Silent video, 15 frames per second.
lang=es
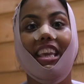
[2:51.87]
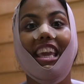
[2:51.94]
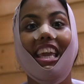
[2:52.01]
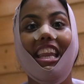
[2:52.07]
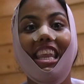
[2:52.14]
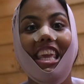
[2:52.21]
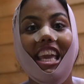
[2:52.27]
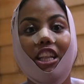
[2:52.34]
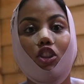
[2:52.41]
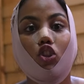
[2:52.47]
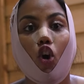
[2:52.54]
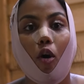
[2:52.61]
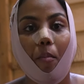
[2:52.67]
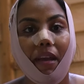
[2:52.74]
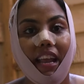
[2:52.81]

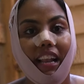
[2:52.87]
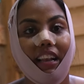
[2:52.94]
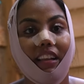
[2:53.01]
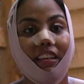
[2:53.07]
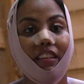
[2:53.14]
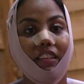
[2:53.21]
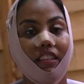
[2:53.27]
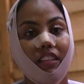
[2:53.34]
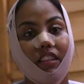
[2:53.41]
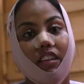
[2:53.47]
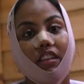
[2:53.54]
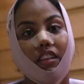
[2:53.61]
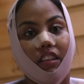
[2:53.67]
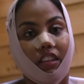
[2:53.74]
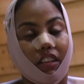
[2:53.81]
500 mil
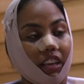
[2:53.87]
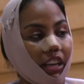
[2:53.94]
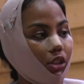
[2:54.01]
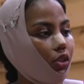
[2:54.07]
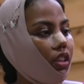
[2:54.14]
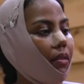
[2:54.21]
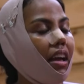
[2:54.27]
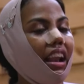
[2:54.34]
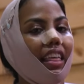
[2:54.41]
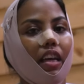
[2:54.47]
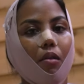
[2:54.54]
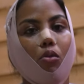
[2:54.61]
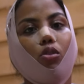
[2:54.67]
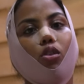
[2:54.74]
que todavía le debo